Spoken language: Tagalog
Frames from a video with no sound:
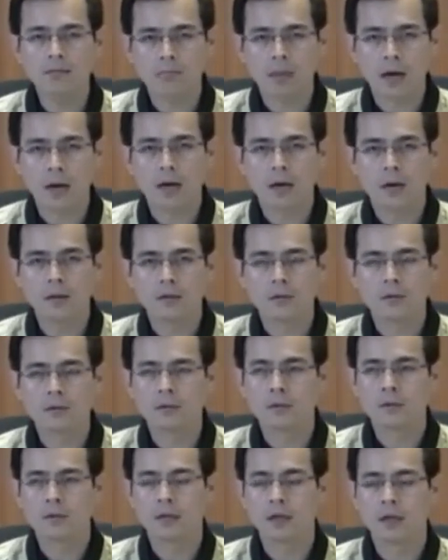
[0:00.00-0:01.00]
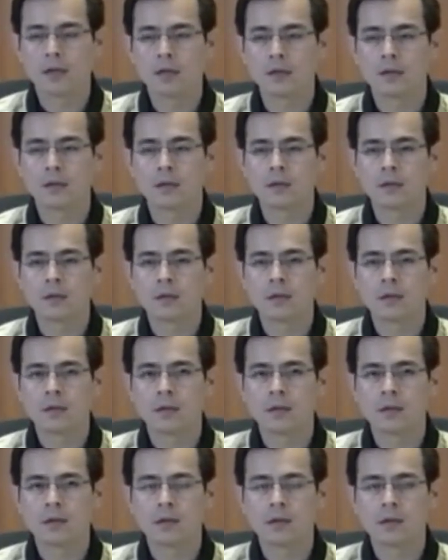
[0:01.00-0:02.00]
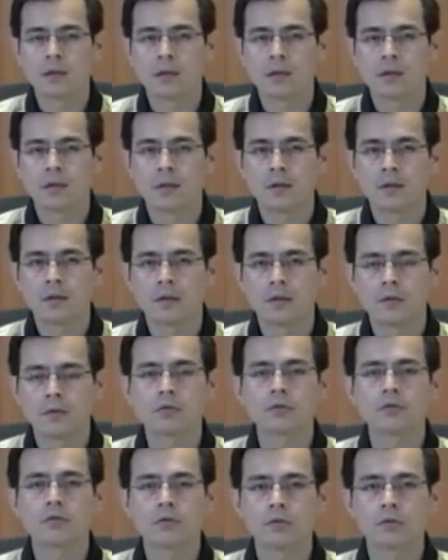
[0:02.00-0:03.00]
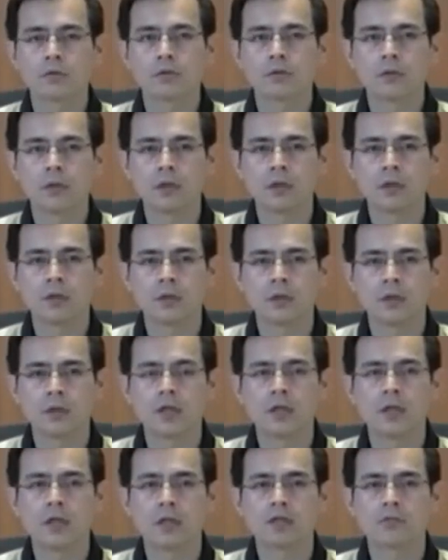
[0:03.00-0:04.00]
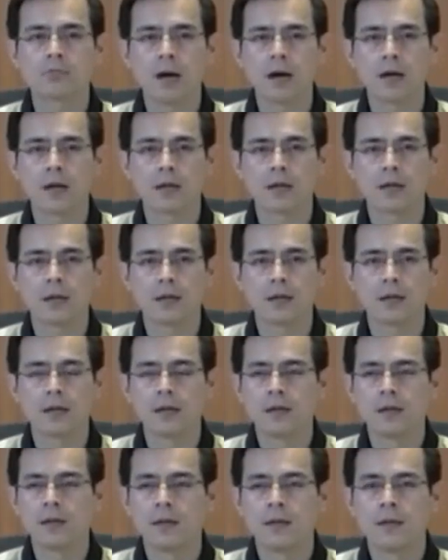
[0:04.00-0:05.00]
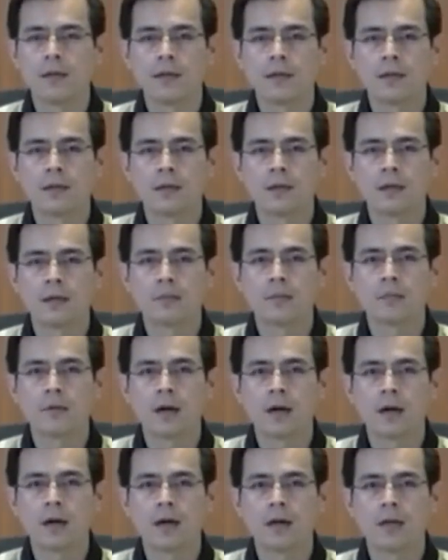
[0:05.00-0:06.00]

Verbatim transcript: pa ha, uh, gustong-gusto ninyo nag smuggle ng mga